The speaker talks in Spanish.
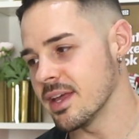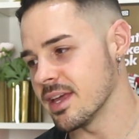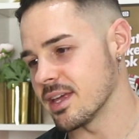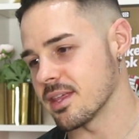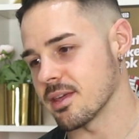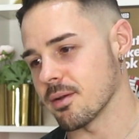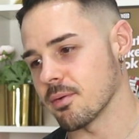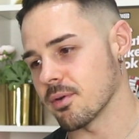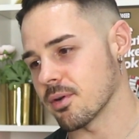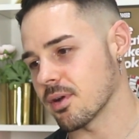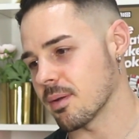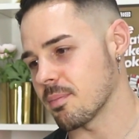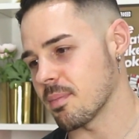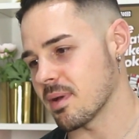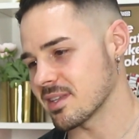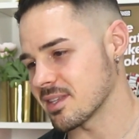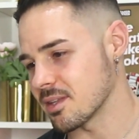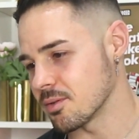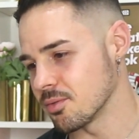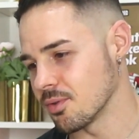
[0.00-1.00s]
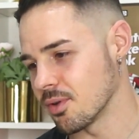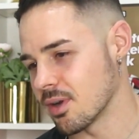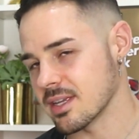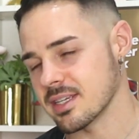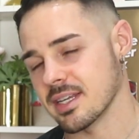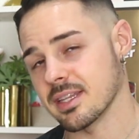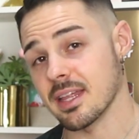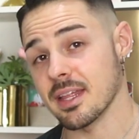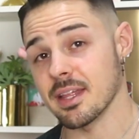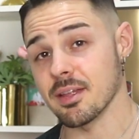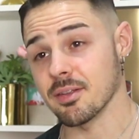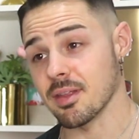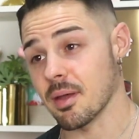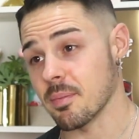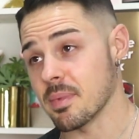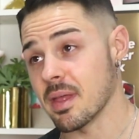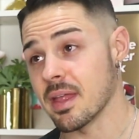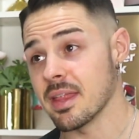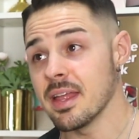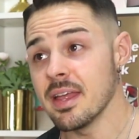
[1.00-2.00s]
y seguro que más de uno las ha tenido
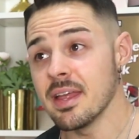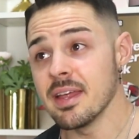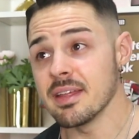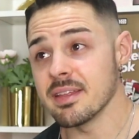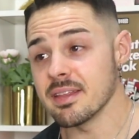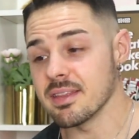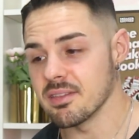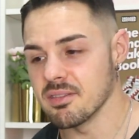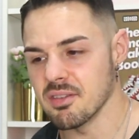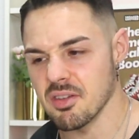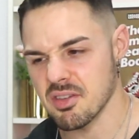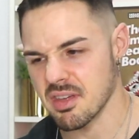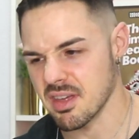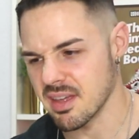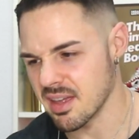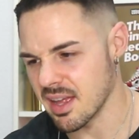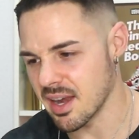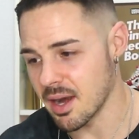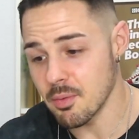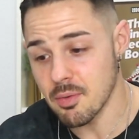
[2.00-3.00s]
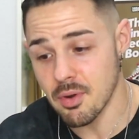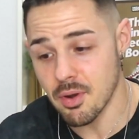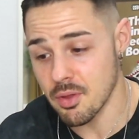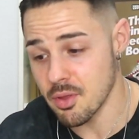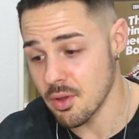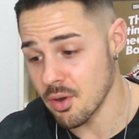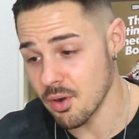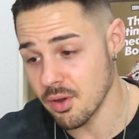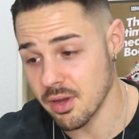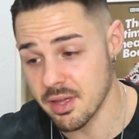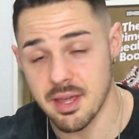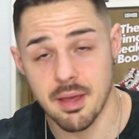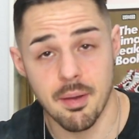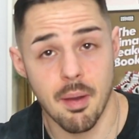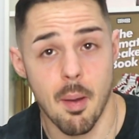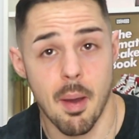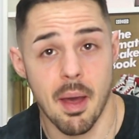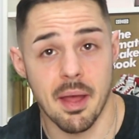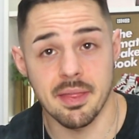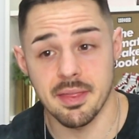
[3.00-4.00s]
también. No sé, era un rollo lo que se
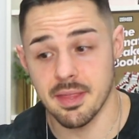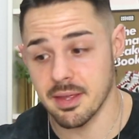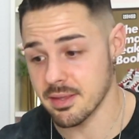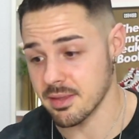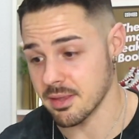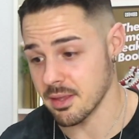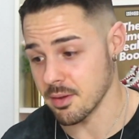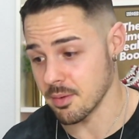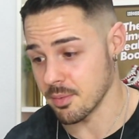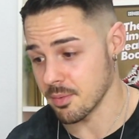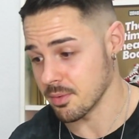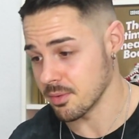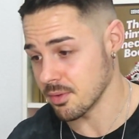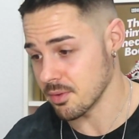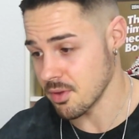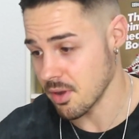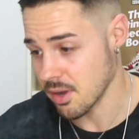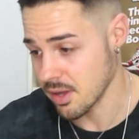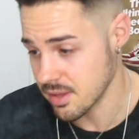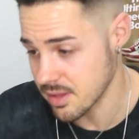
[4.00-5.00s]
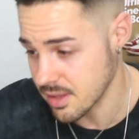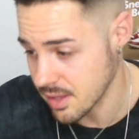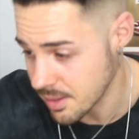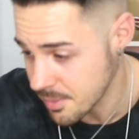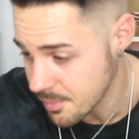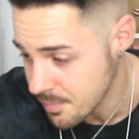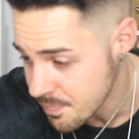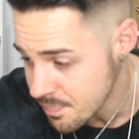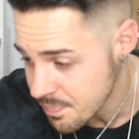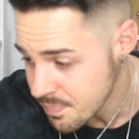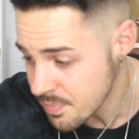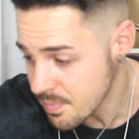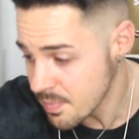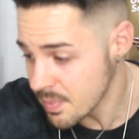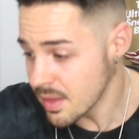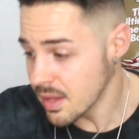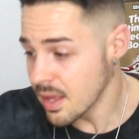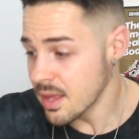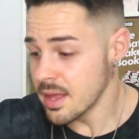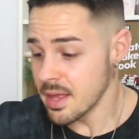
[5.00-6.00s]
llevaba antes, tío, pues no yo
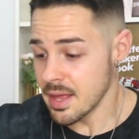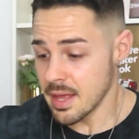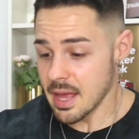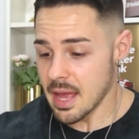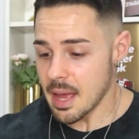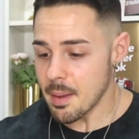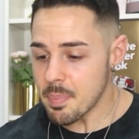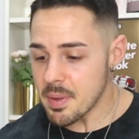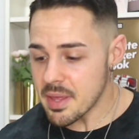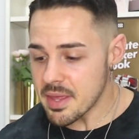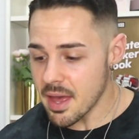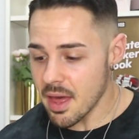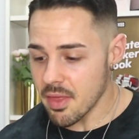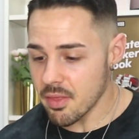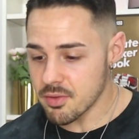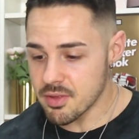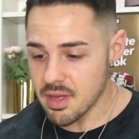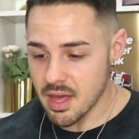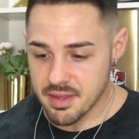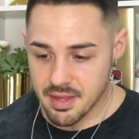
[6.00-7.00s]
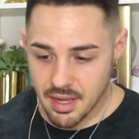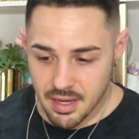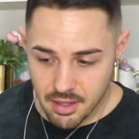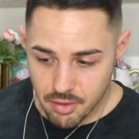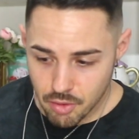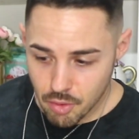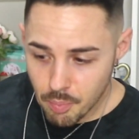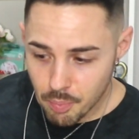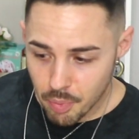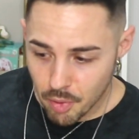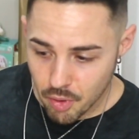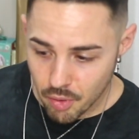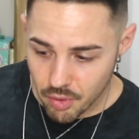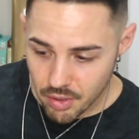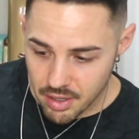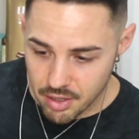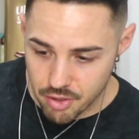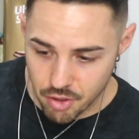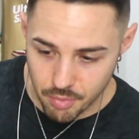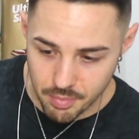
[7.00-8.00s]
He pillado ya saliendo un poco
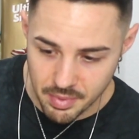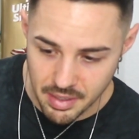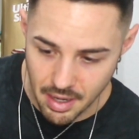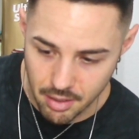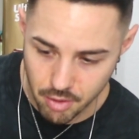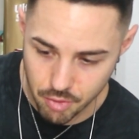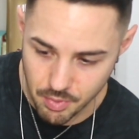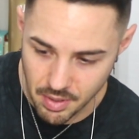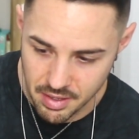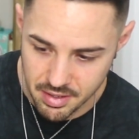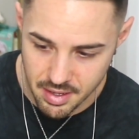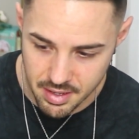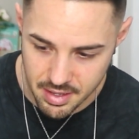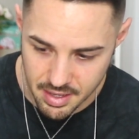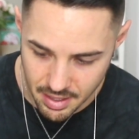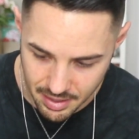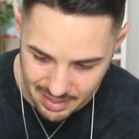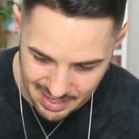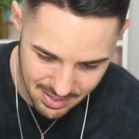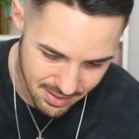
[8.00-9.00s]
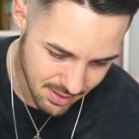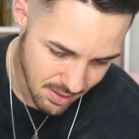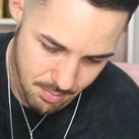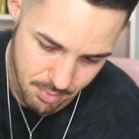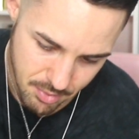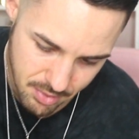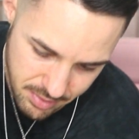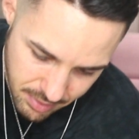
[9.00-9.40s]
de eso, mirad, os voy a enseñar esta porque